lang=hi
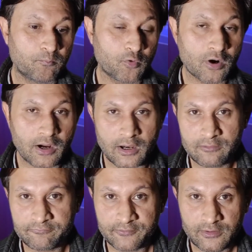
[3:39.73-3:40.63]

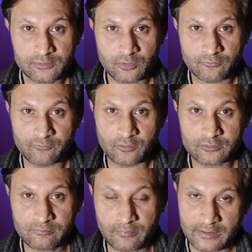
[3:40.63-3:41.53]
मुखालफिन को
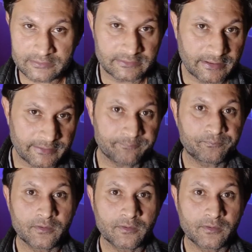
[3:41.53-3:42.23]
वोट मत दें